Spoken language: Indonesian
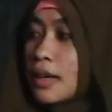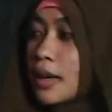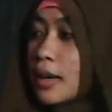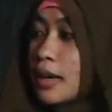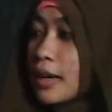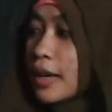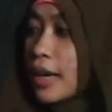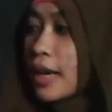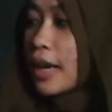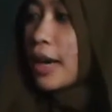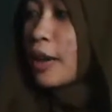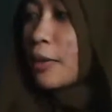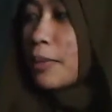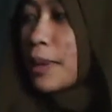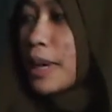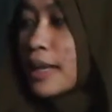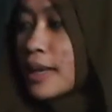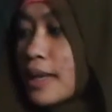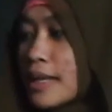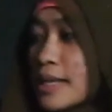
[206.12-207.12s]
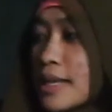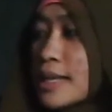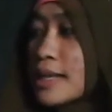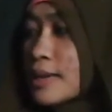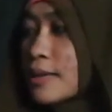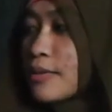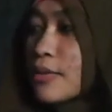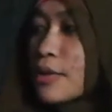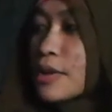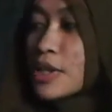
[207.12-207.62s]
Oke, okay, operating
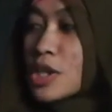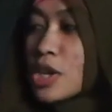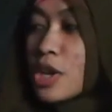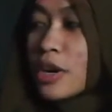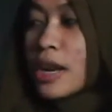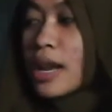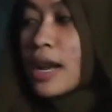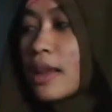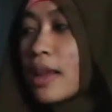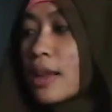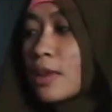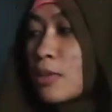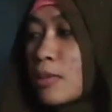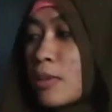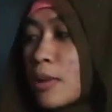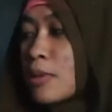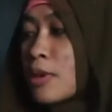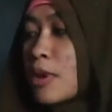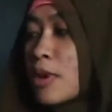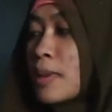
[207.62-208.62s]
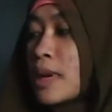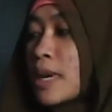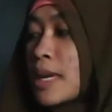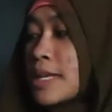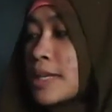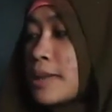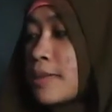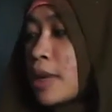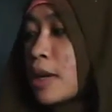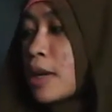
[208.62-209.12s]
system fungsional yaitu memory
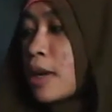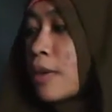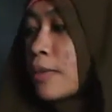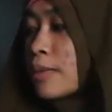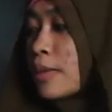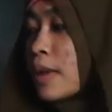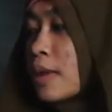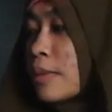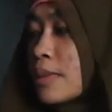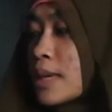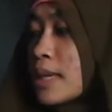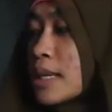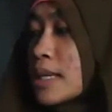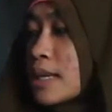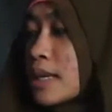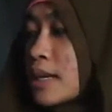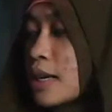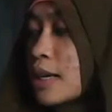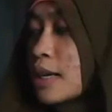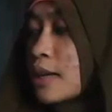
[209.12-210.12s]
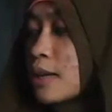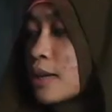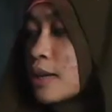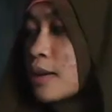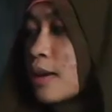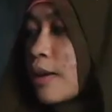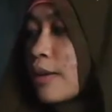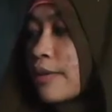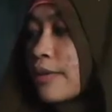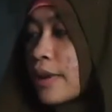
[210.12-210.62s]
management optimize the use
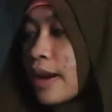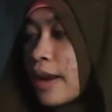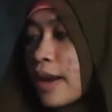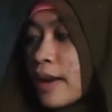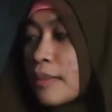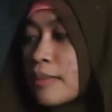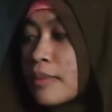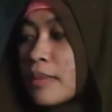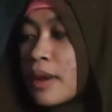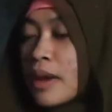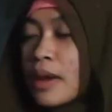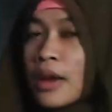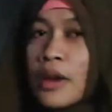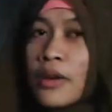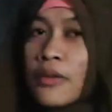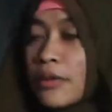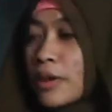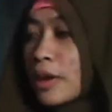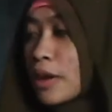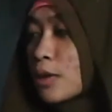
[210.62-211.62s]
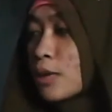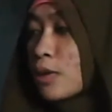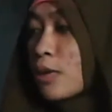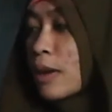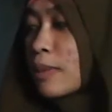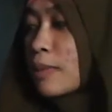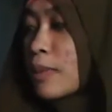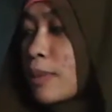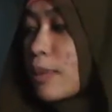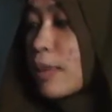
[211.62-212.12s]
of RAM
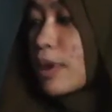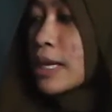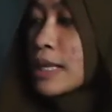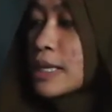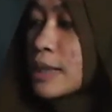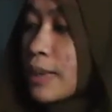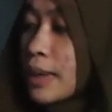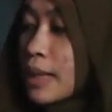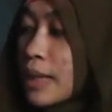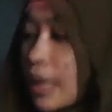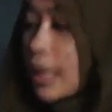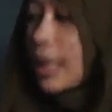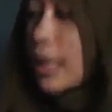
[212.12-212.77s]
virtual memory seperti